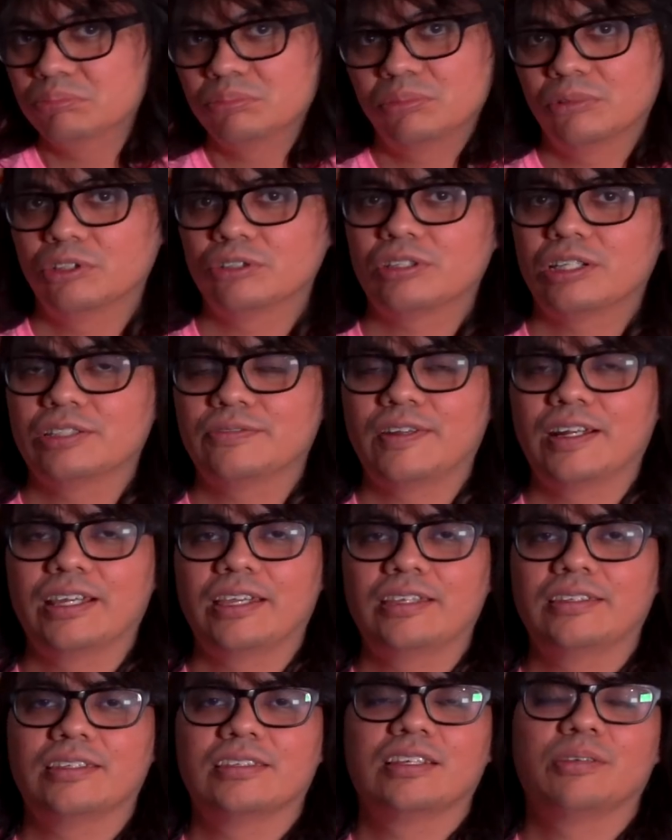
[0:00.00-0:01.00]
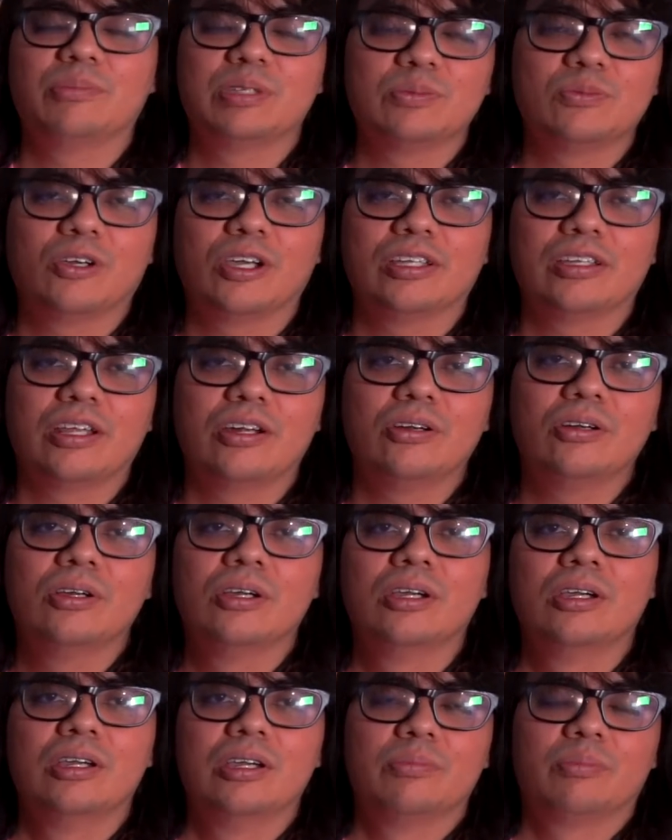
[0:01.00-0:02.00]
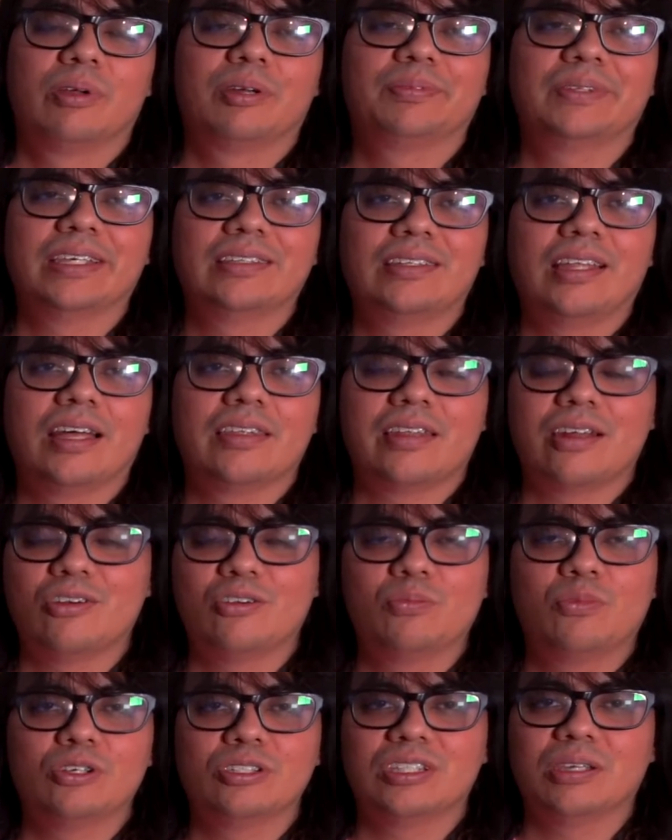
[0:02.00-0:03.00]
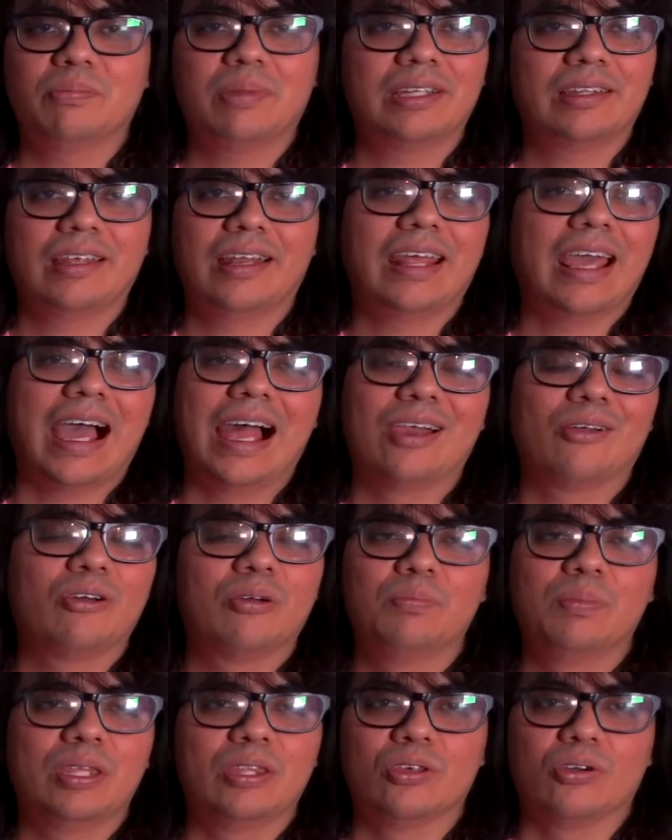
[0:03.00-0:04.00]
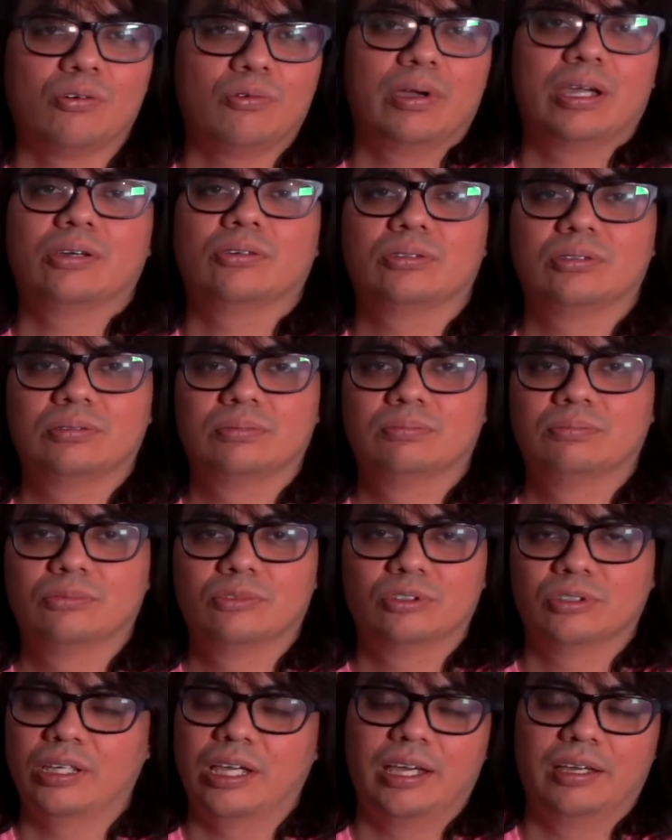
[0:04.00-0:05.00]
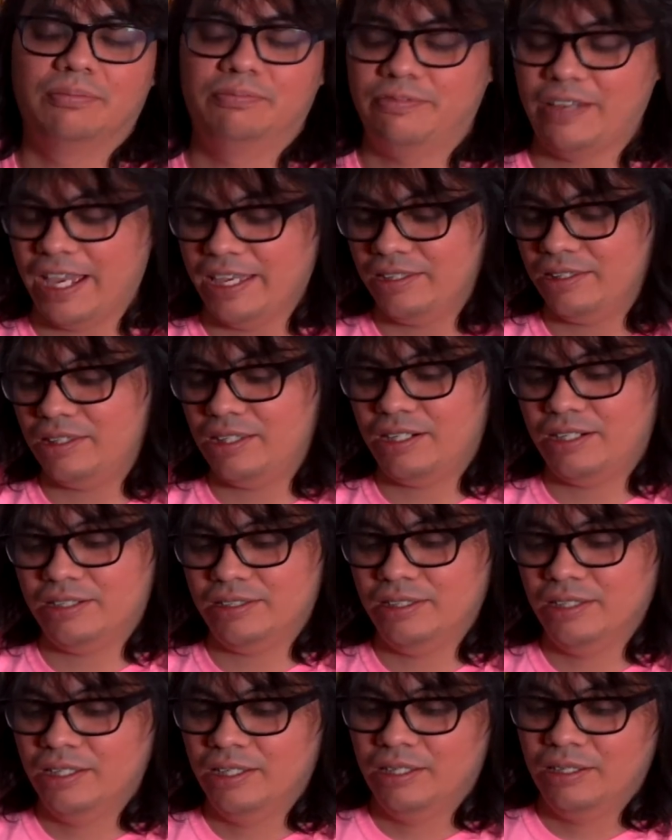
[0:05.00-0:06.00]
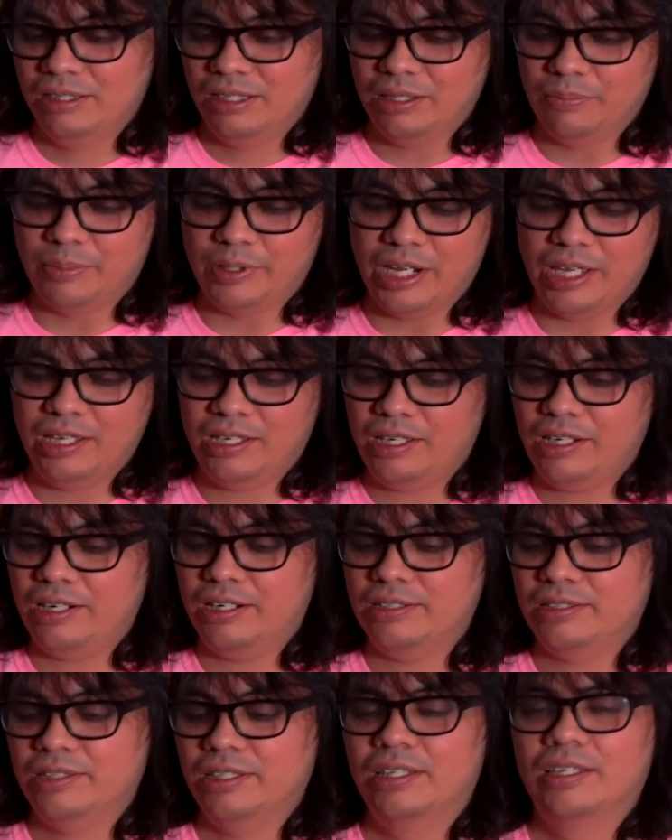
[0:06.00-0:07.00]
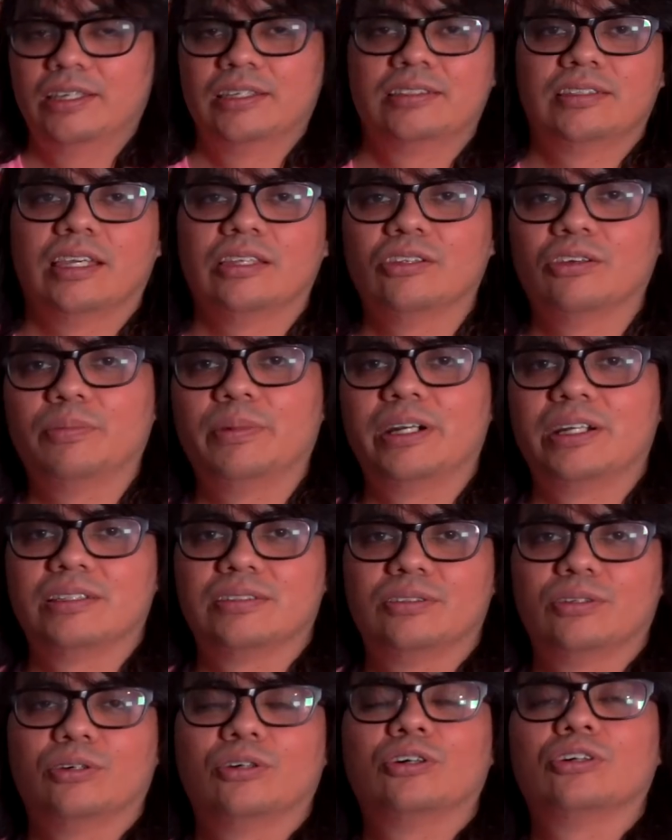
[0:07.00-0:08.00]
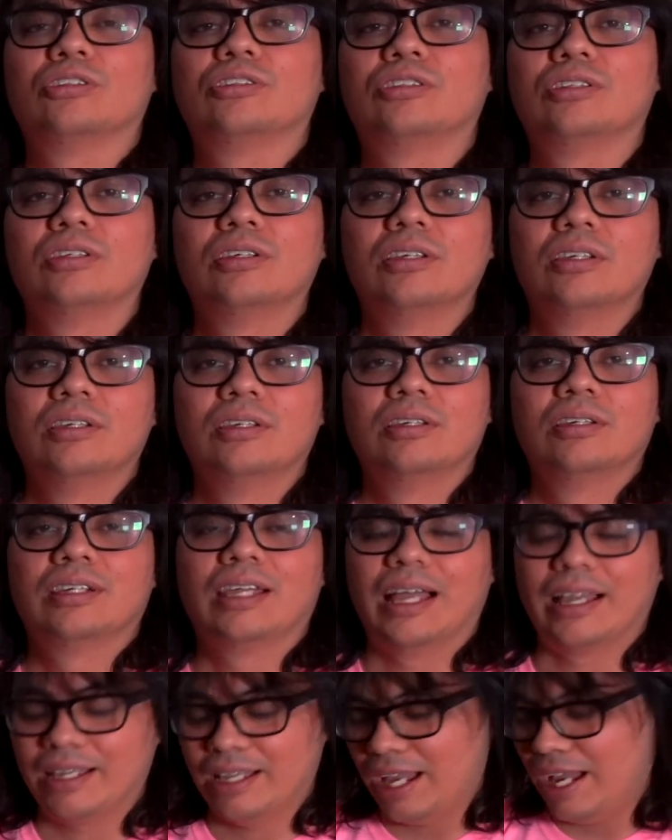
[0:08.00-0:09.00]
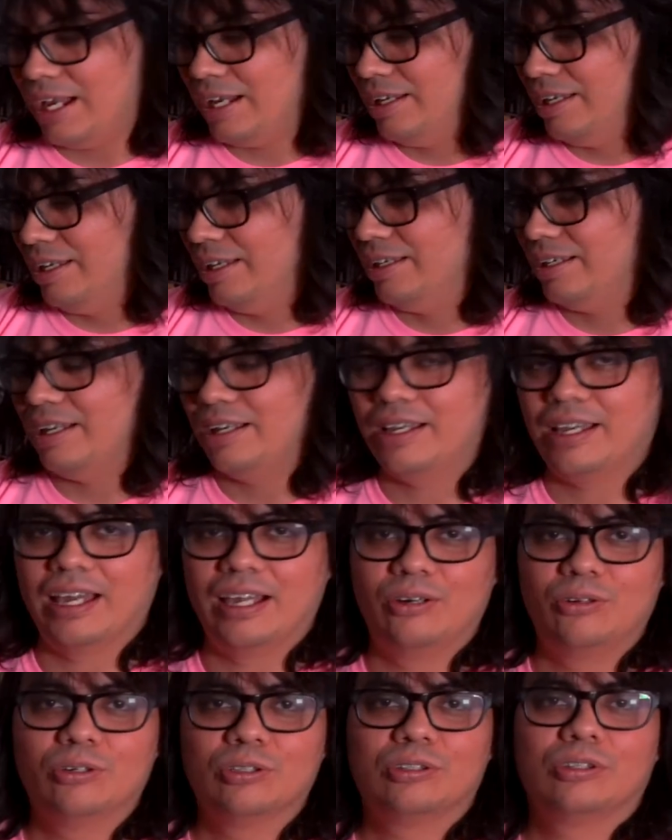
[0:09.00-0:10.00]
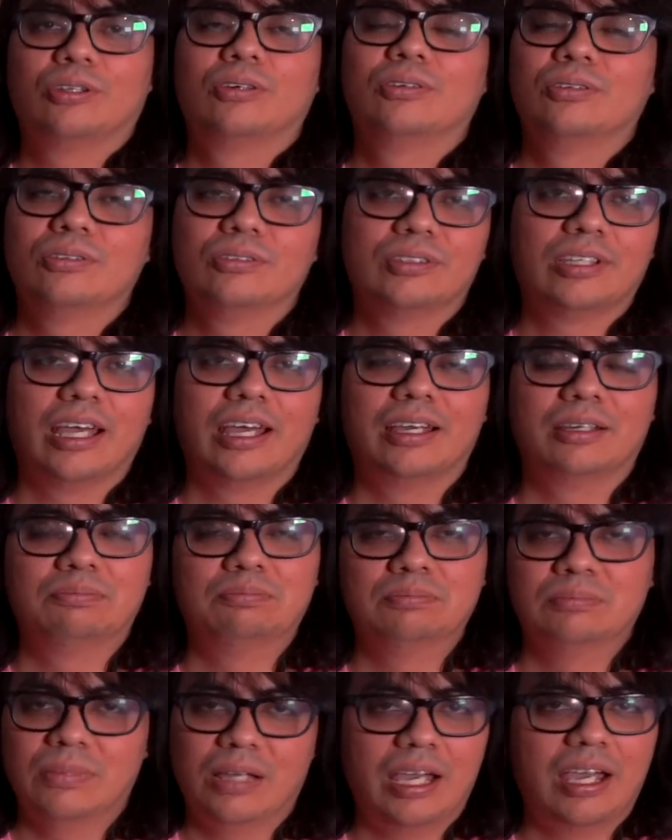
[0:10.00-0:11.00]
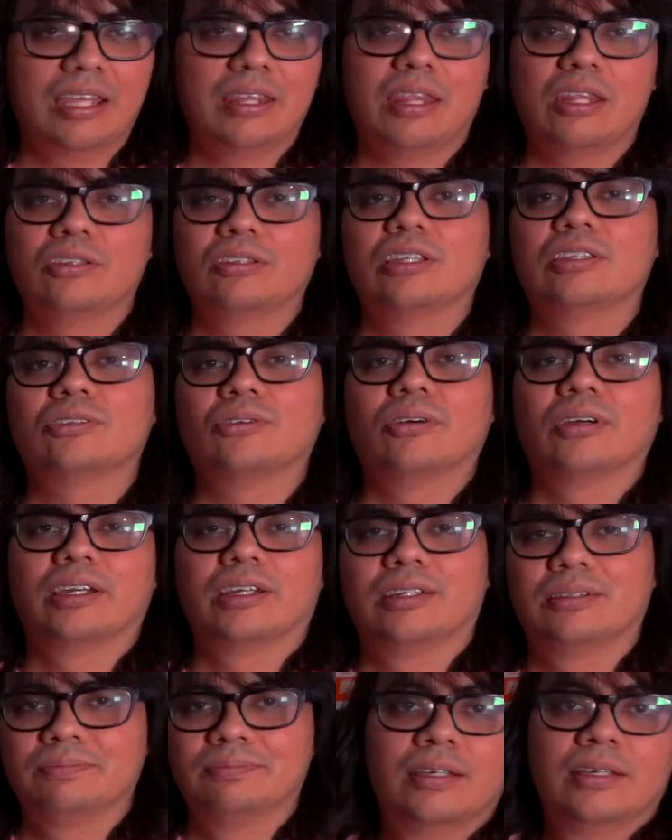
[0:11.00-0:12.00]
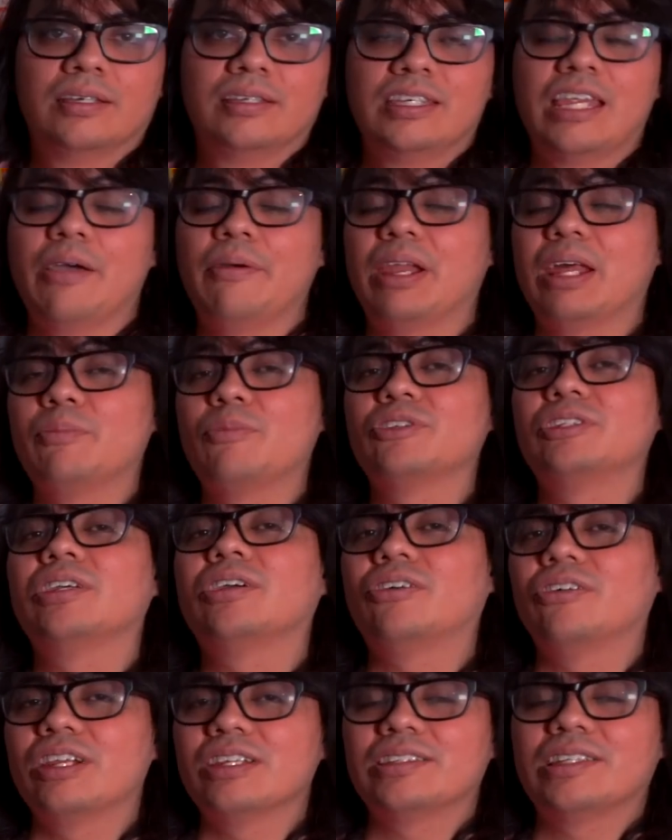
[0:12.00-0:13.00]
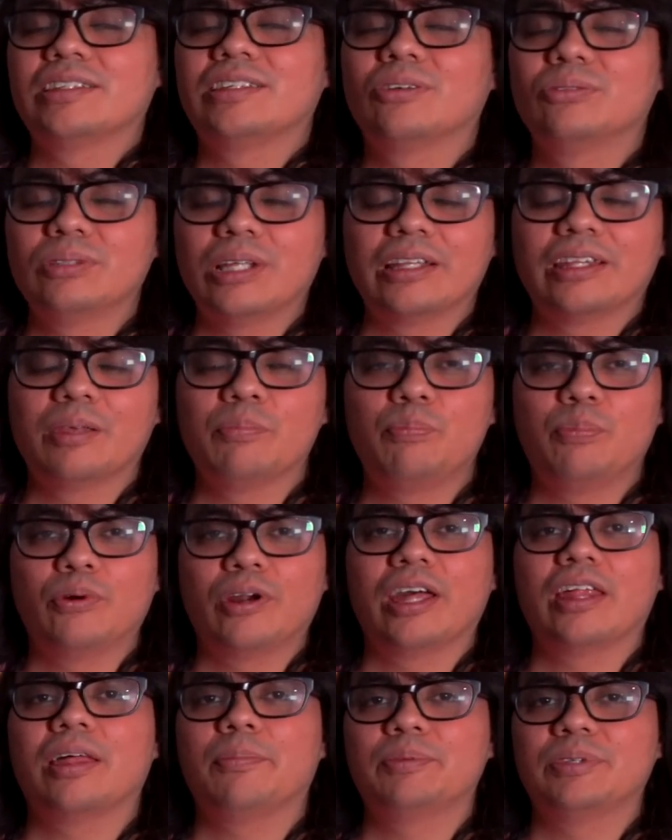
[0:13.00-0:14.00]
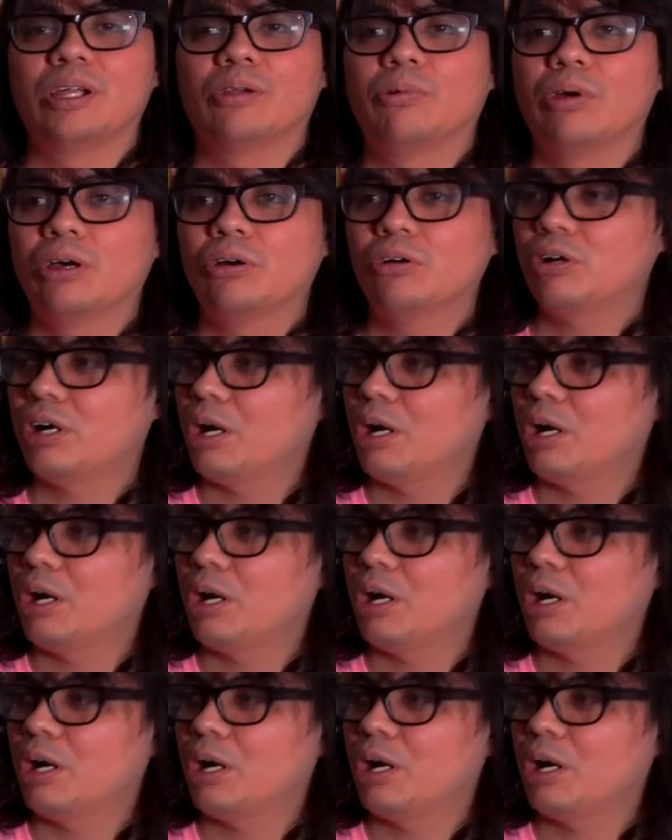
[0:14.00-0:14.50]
otras franquicias del mismo género, pero pues ahí está, Dragon Ball siempre tiene algo en videojuegos. O sea, Fighters, The Breakers, Xenoverse 2, eh, Kakaroto. O sea, hay de dónde escoger. Ya veremos si con esta segunda temporada pues el juego